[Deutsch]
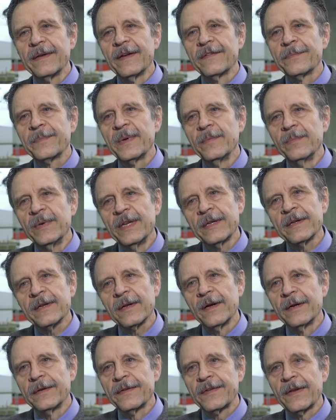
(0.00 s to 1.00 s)
dass beim
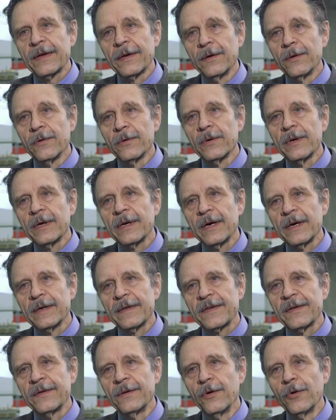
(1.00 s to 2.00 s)
nicht-kleinzelligen
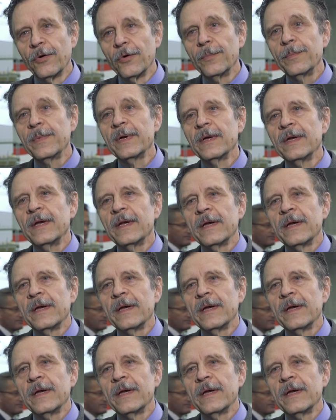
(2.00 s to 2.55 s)
Lungenkarzinom